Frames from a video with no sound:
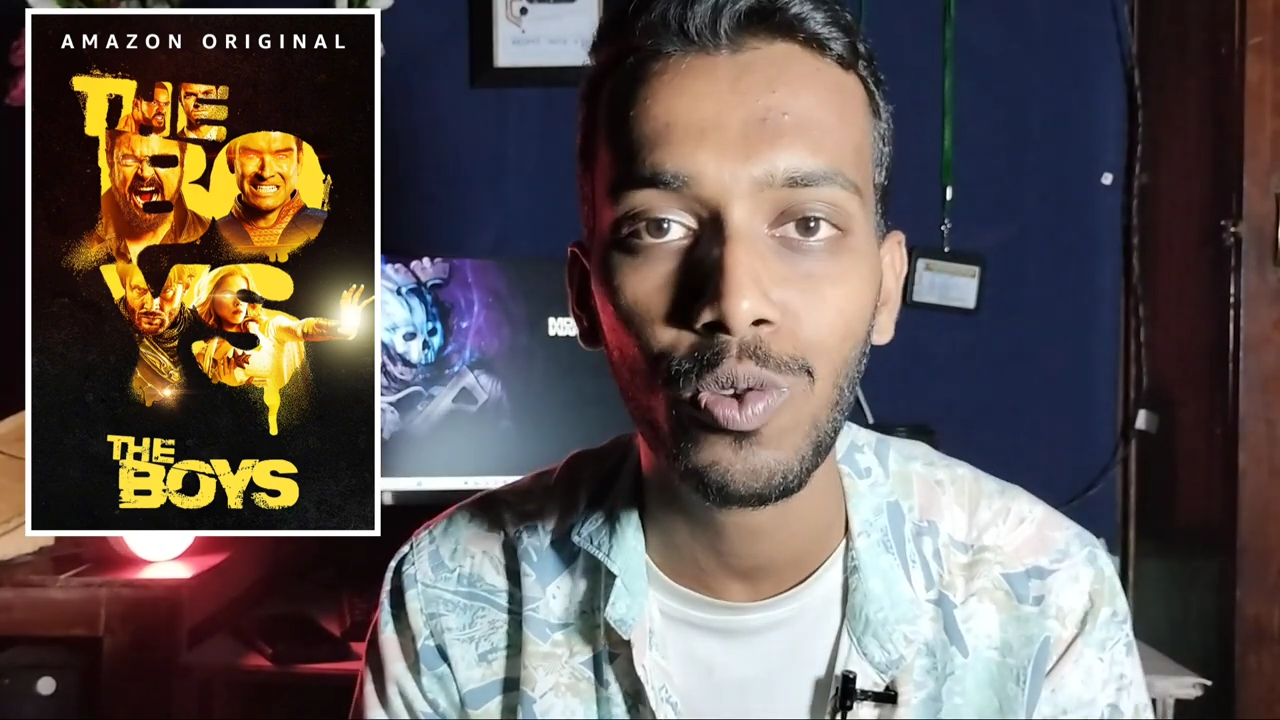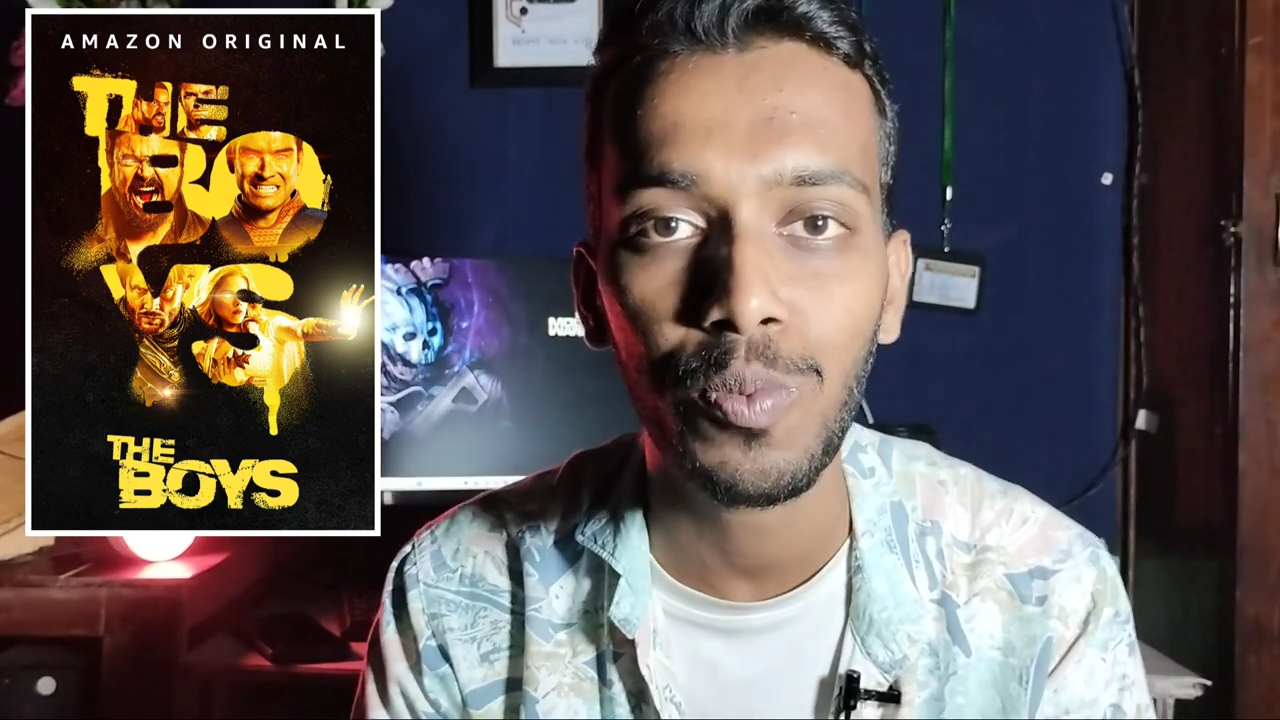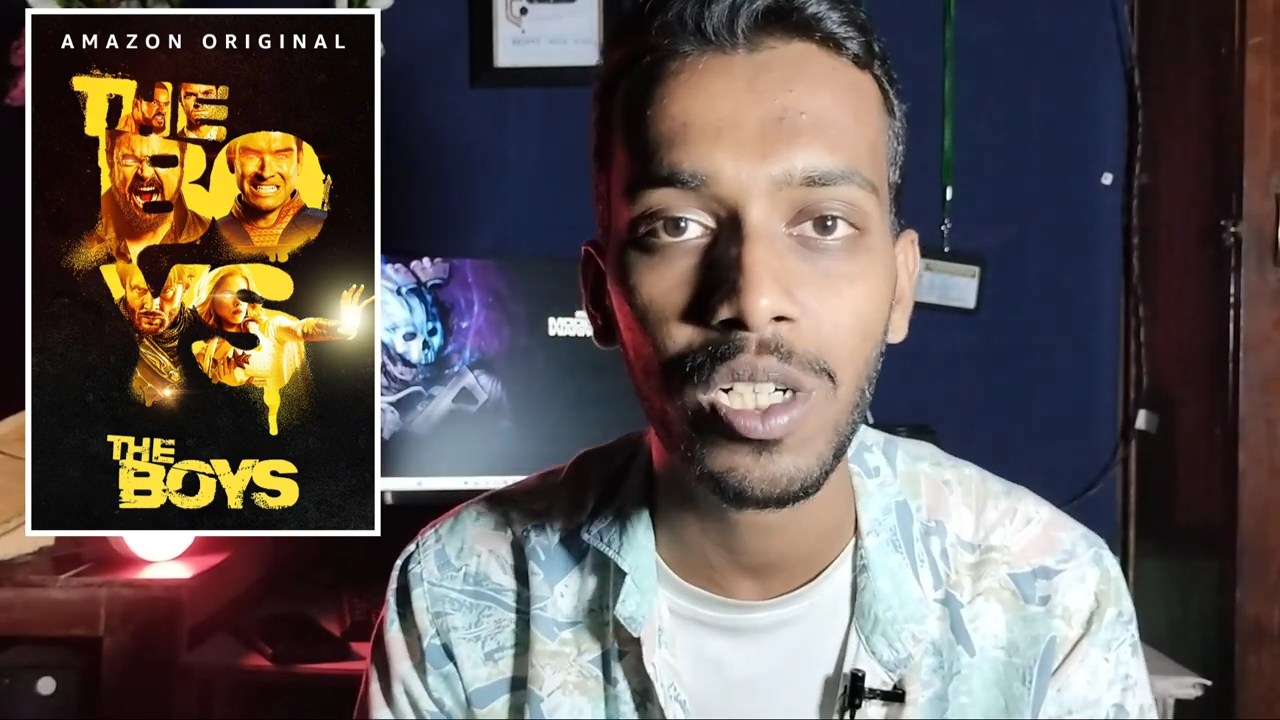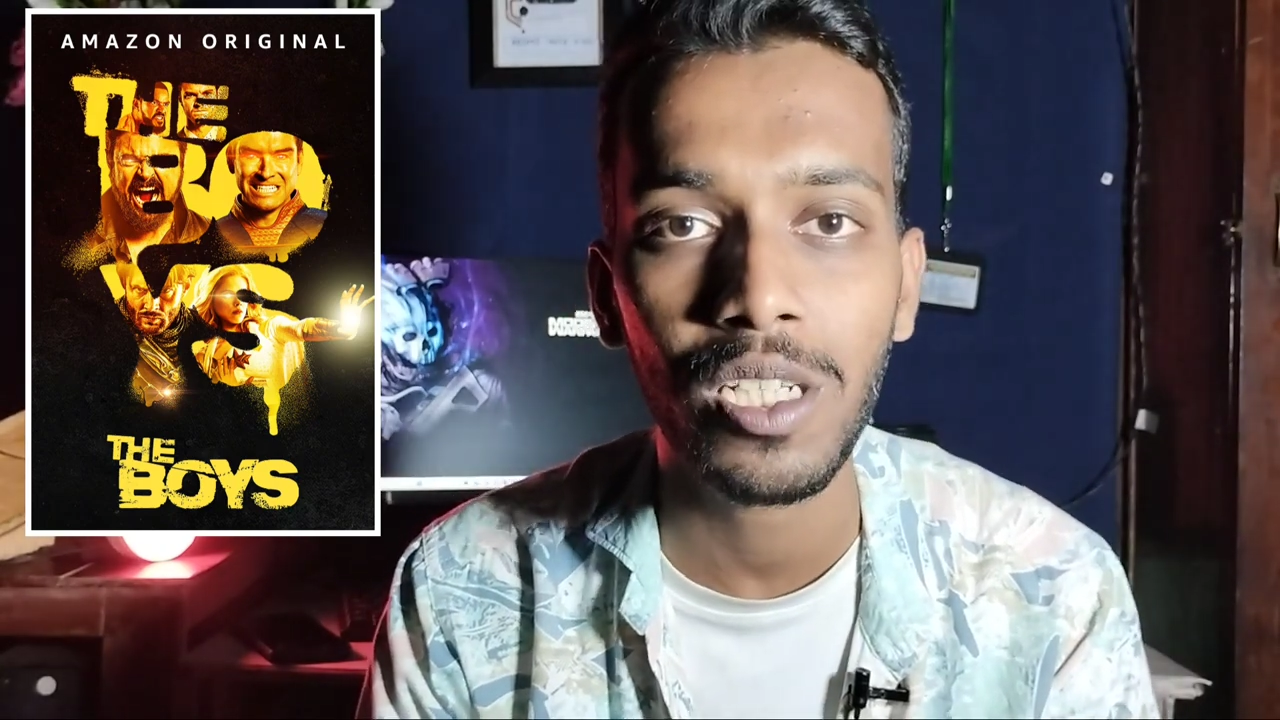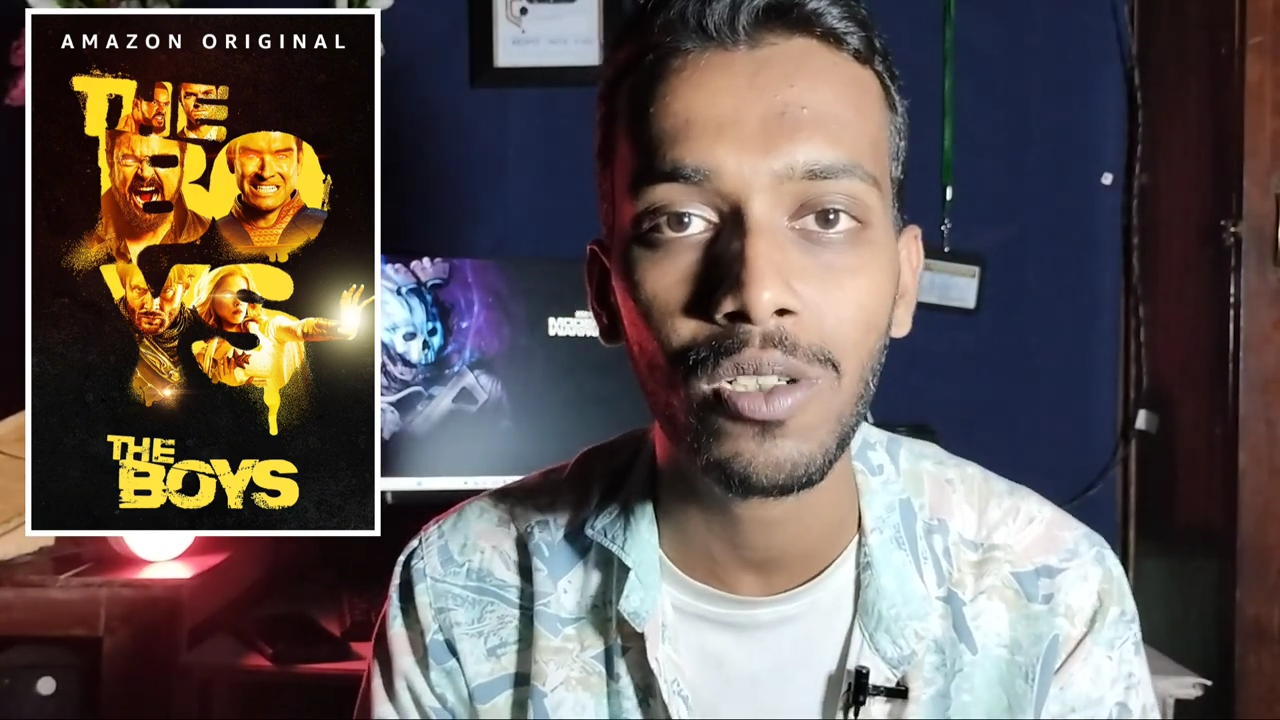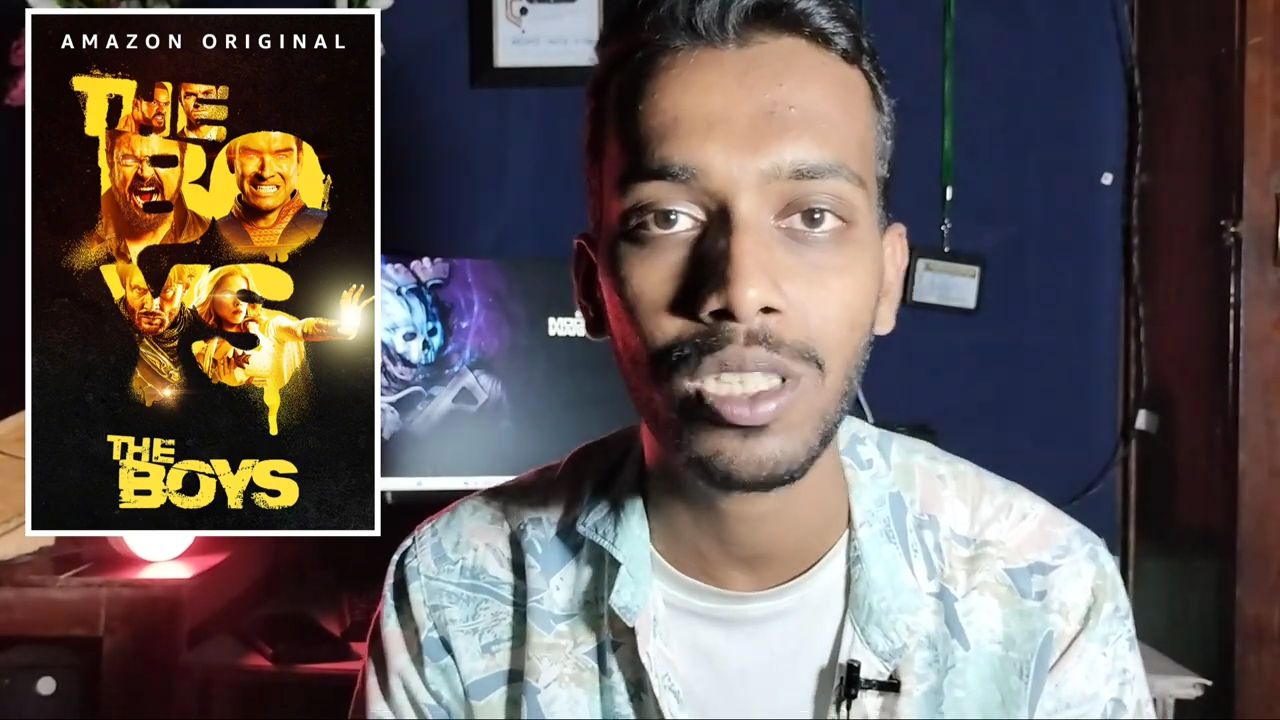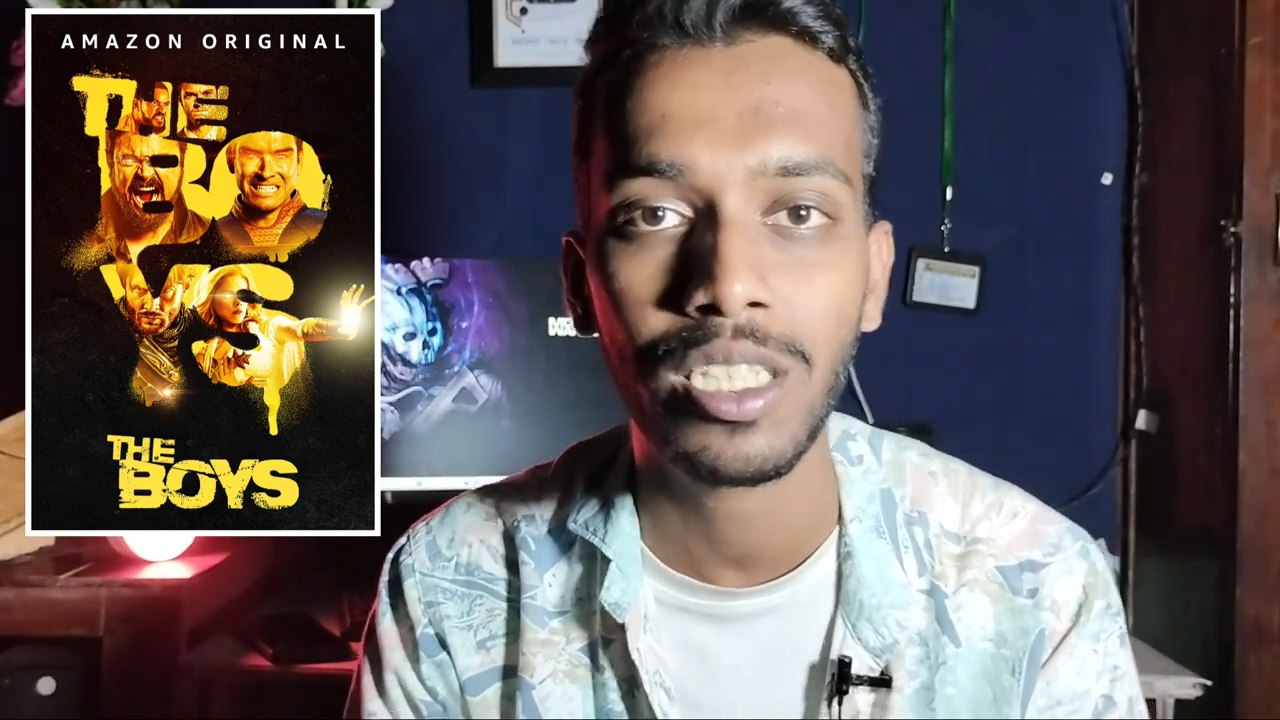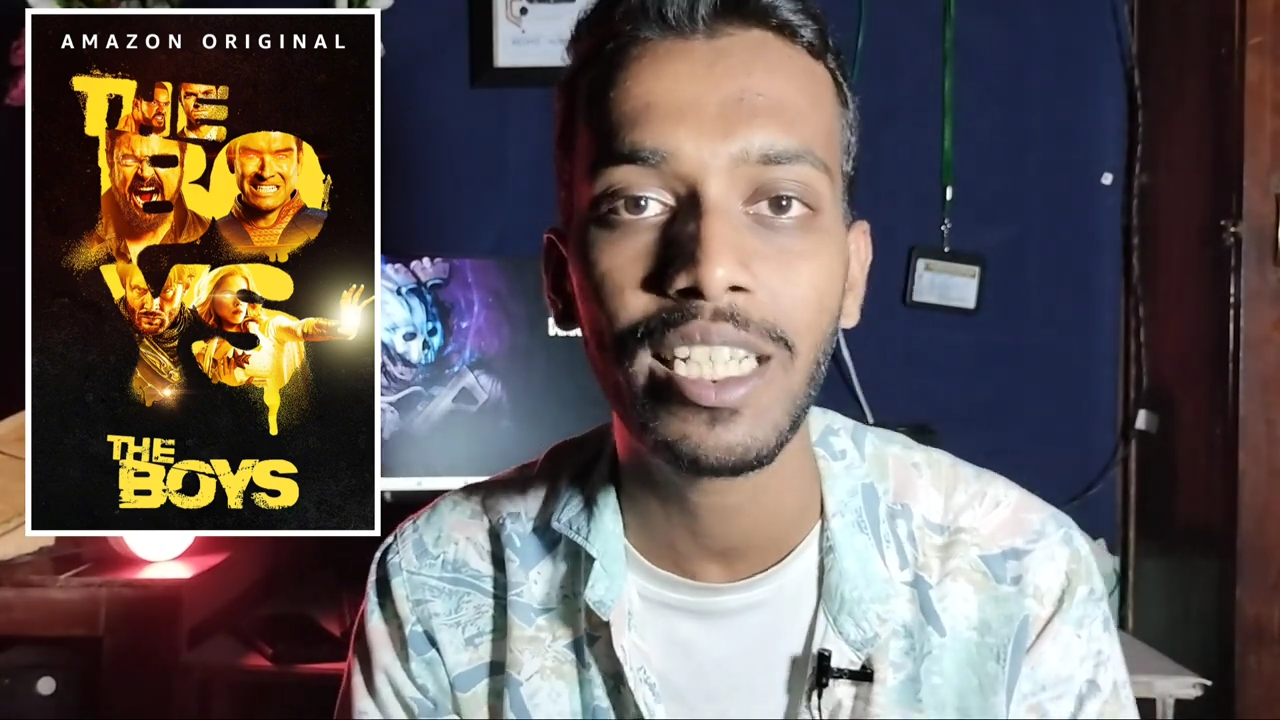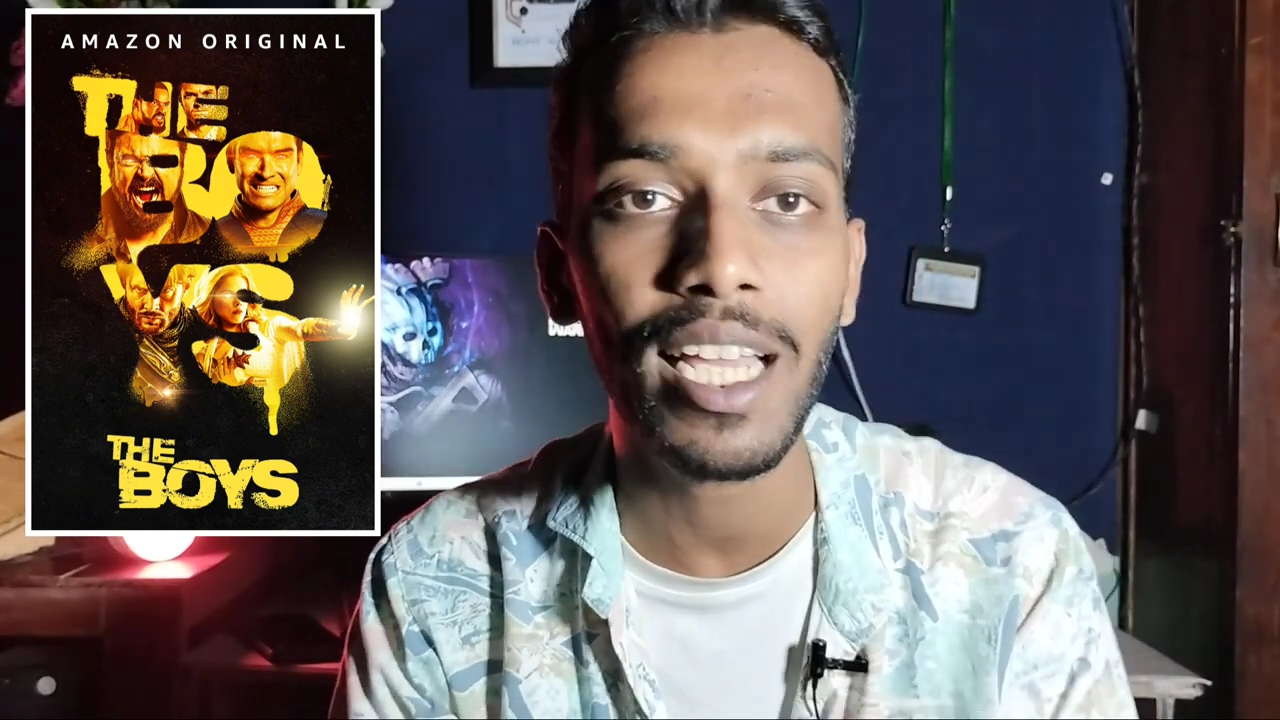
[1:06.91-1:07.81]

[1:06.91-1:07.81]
सुपर हीरोज